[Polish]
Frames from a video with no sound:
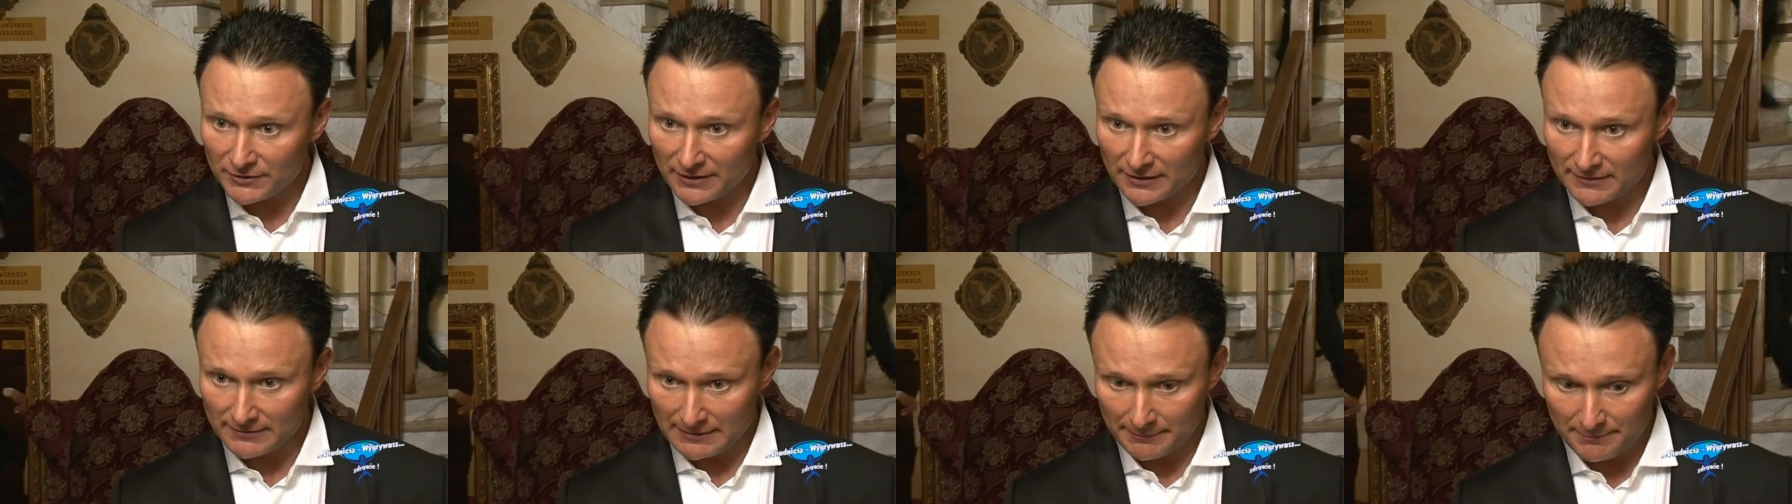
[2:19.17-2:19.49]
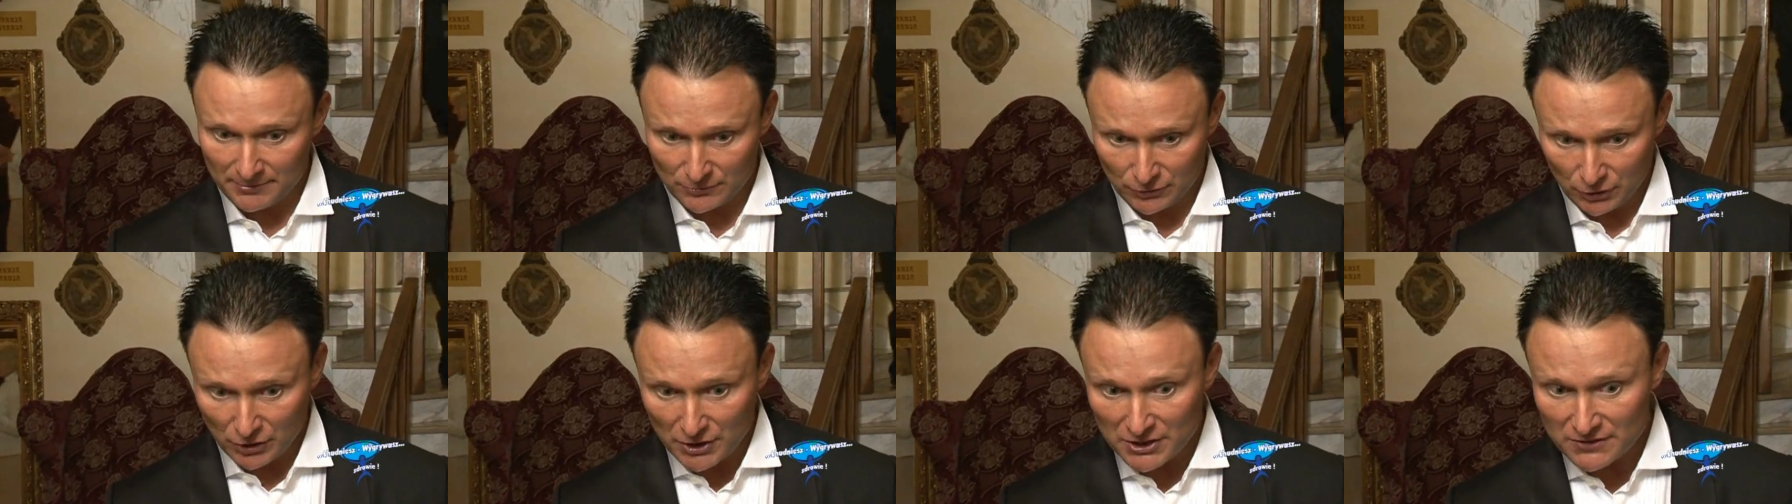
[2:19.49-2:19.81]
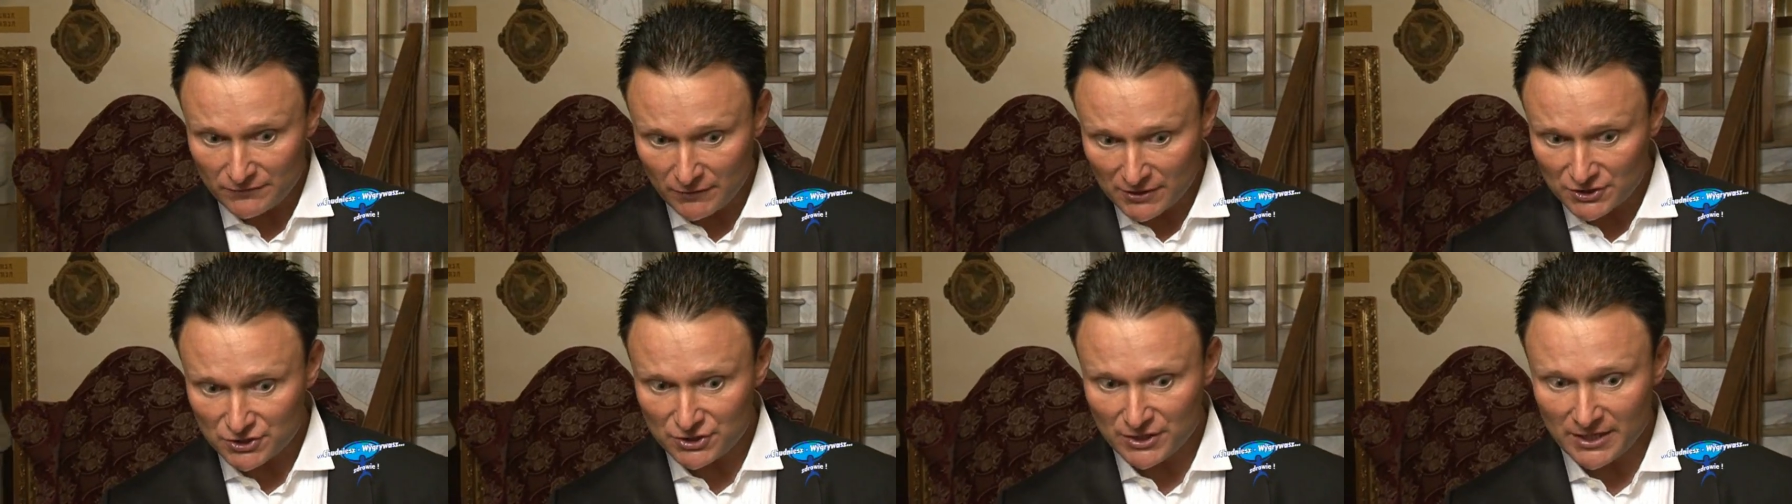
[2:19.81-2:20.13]
Tak, to
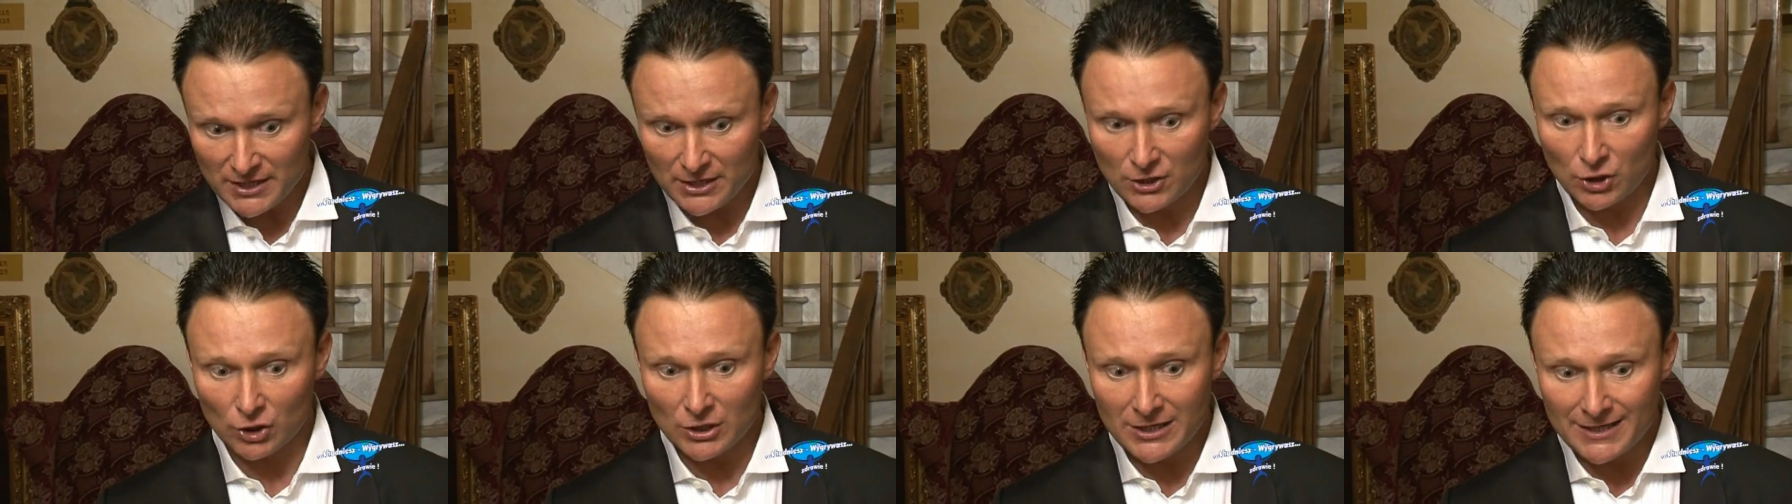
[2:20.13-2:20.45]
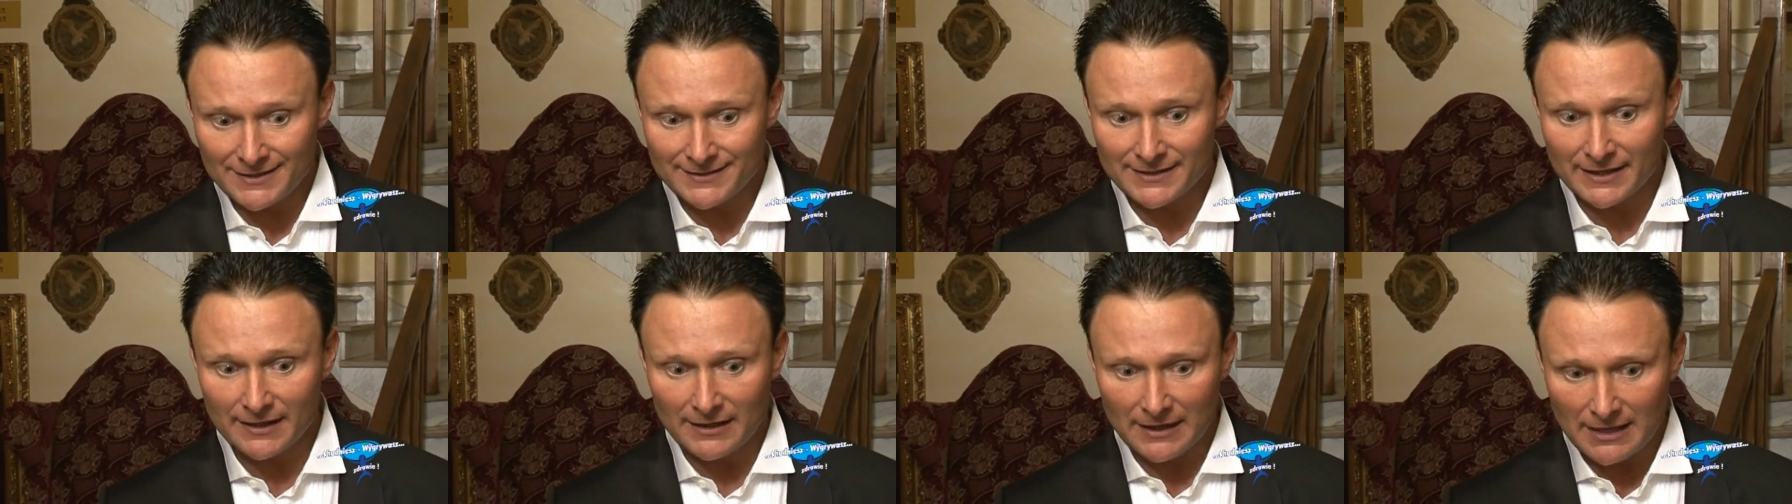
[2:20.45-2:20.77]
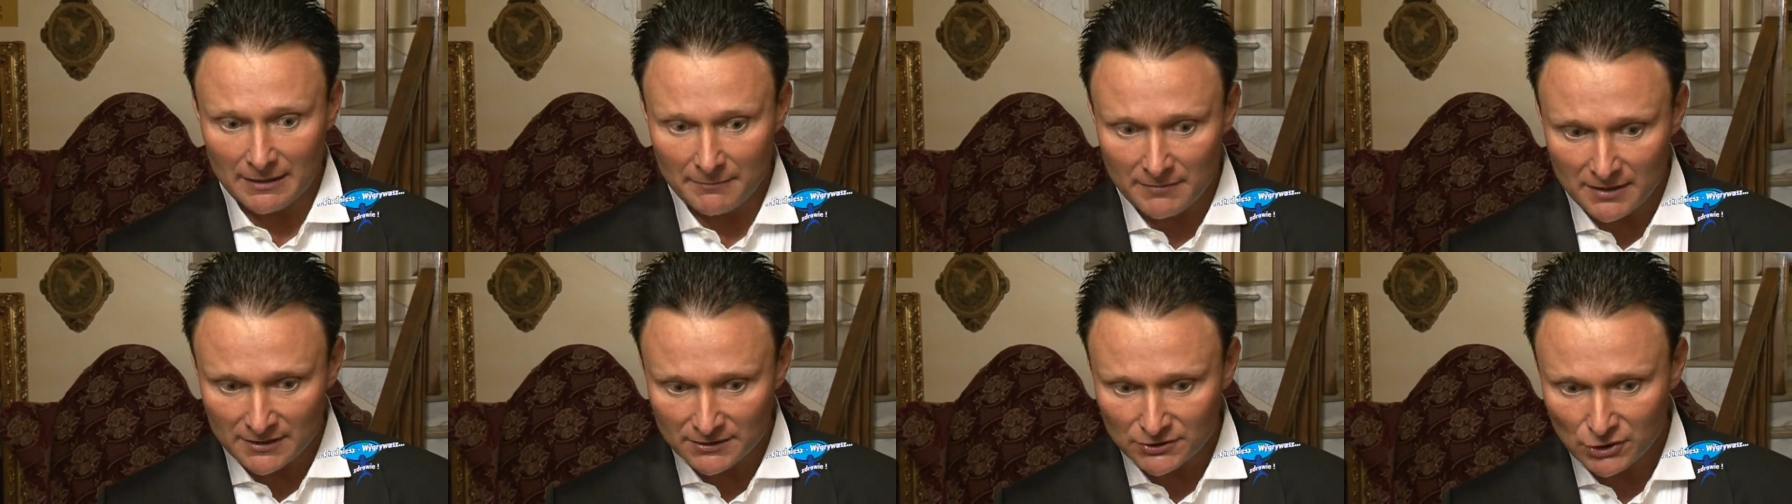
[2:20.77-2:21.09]
jest właśnie kolejny
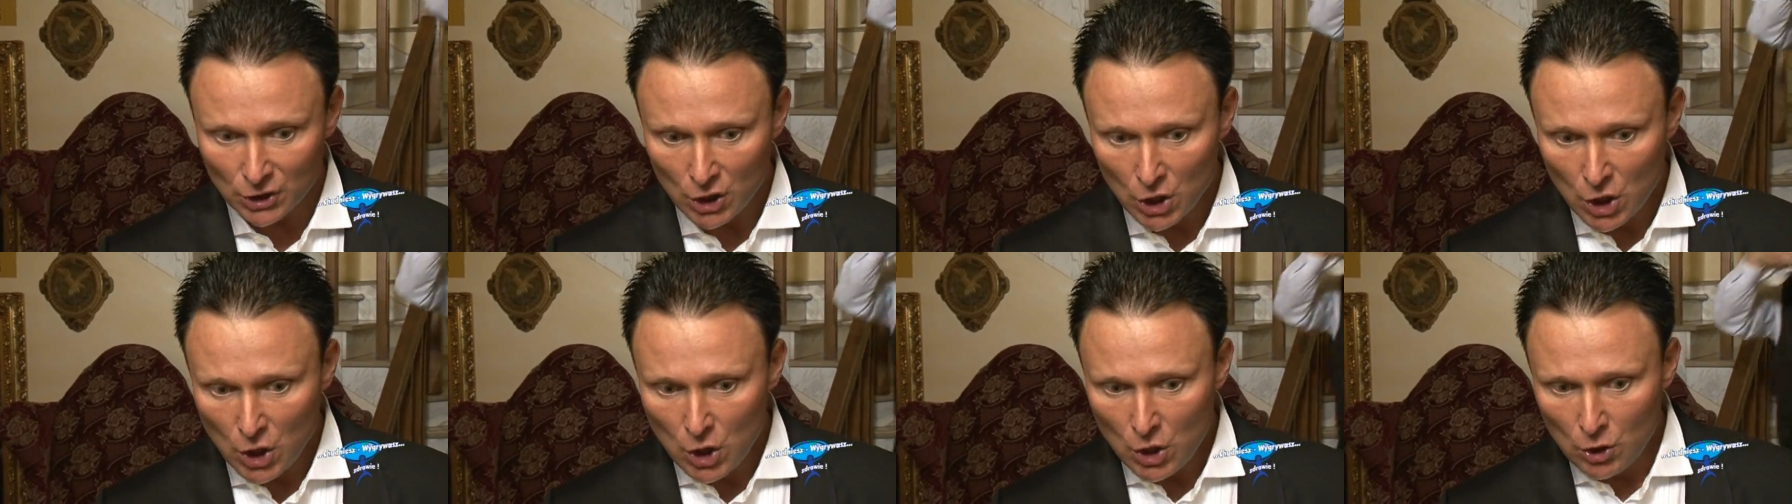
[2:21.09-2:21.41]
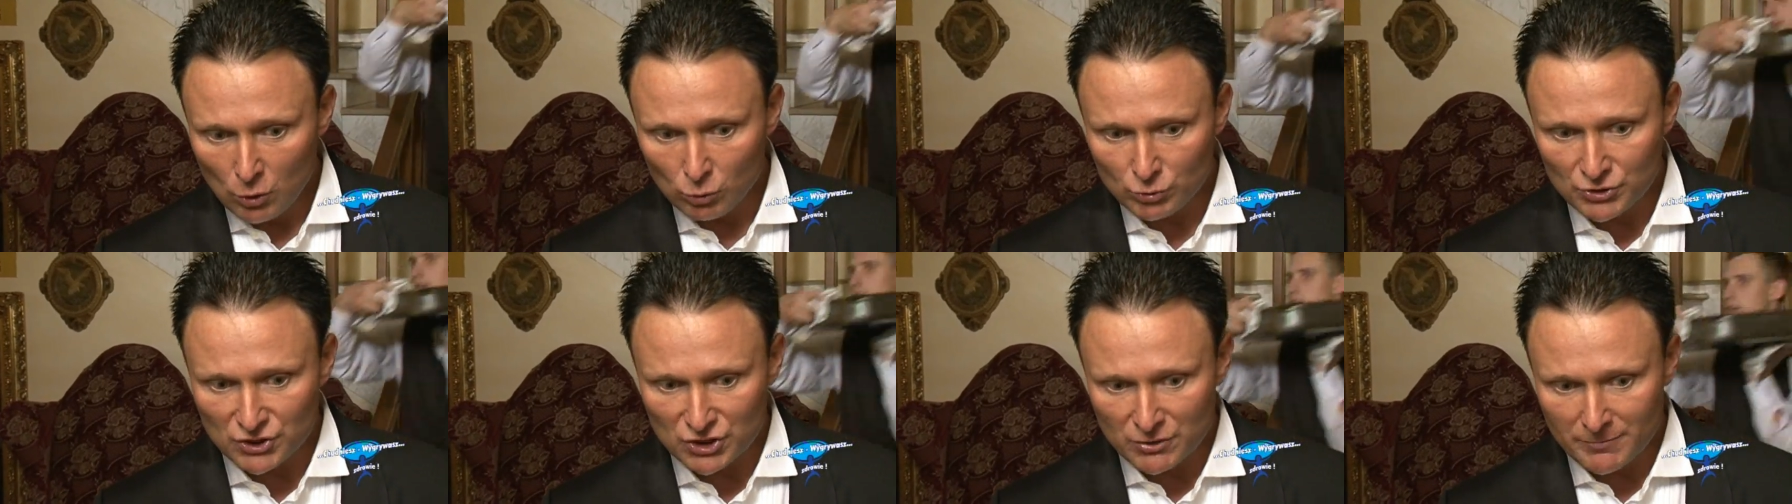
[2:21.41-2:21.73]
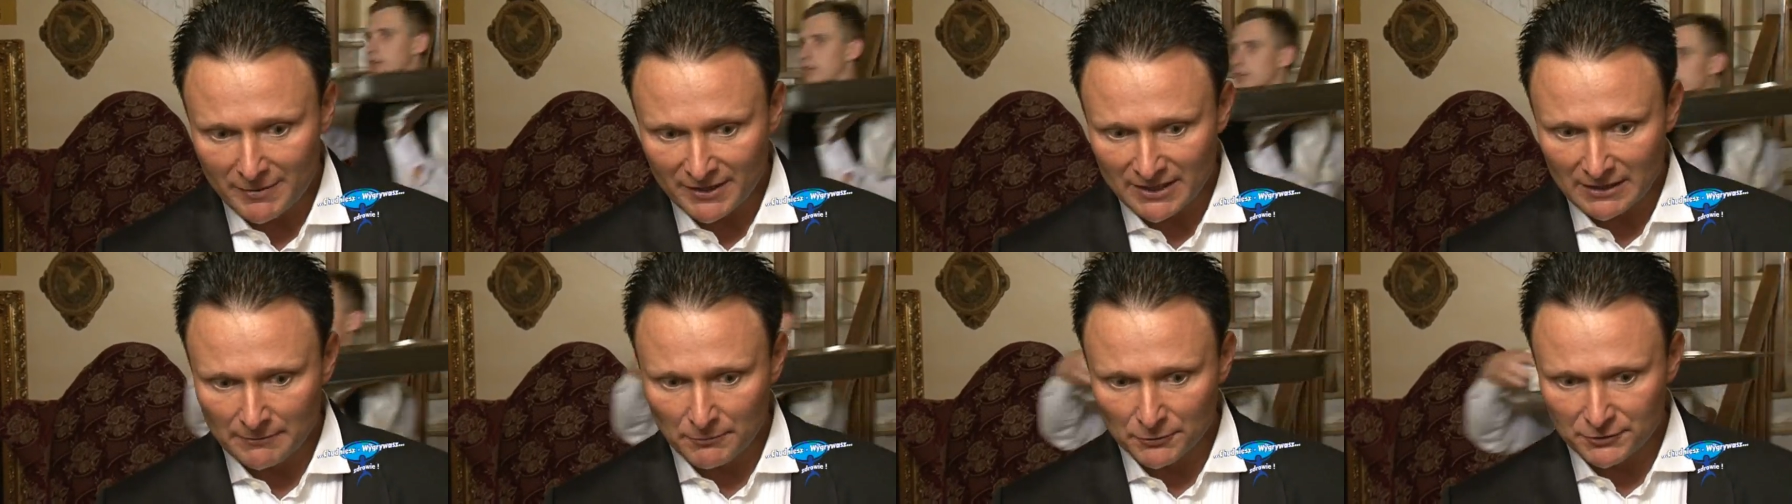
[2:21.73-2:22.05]
element
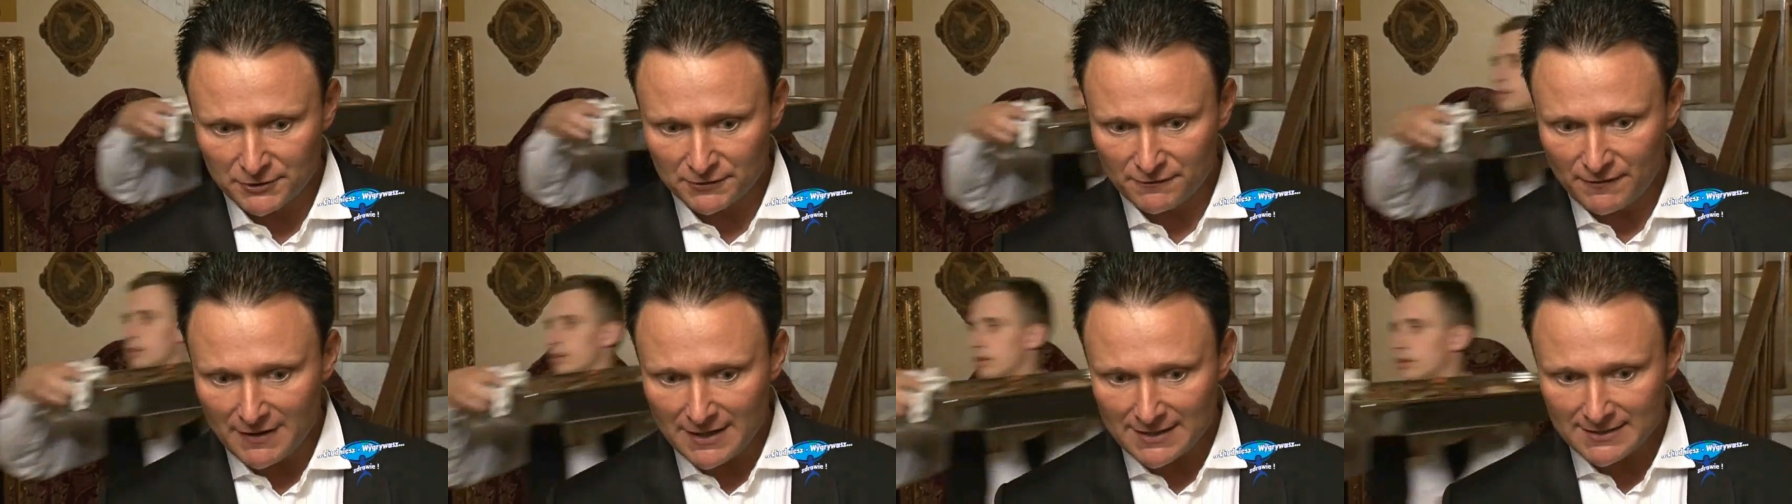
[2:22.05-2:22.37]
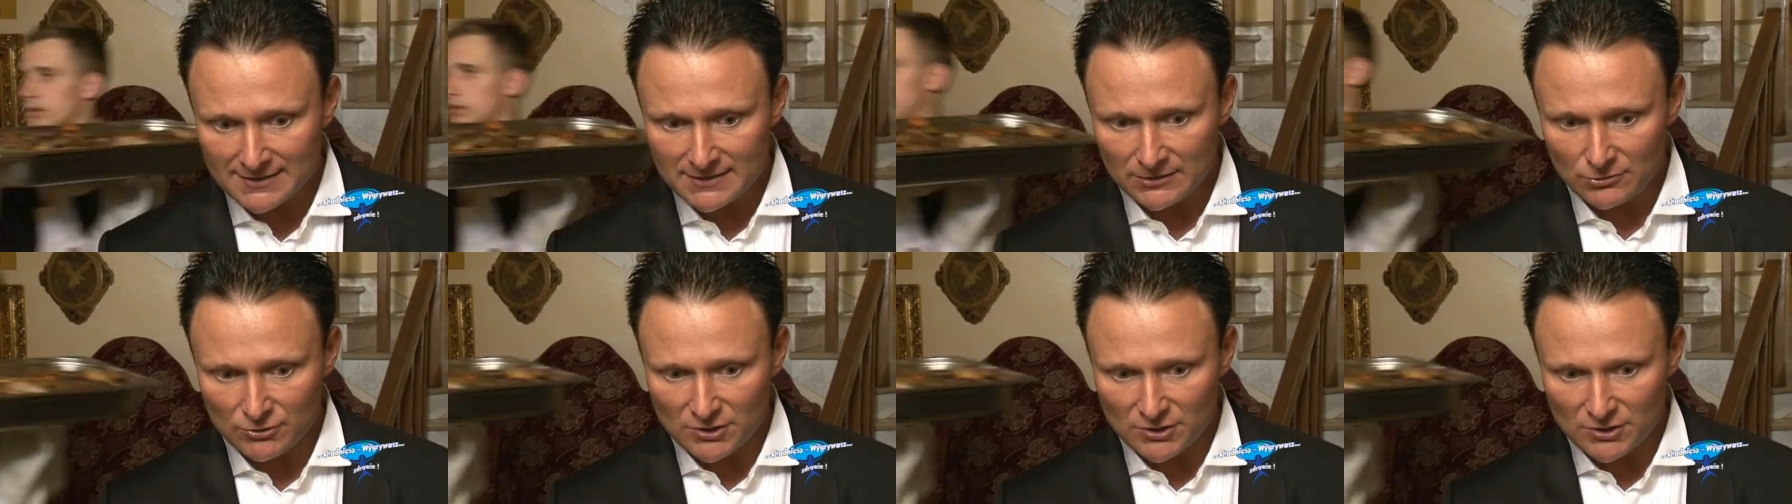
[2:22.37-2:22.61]
utrzymania motywacji.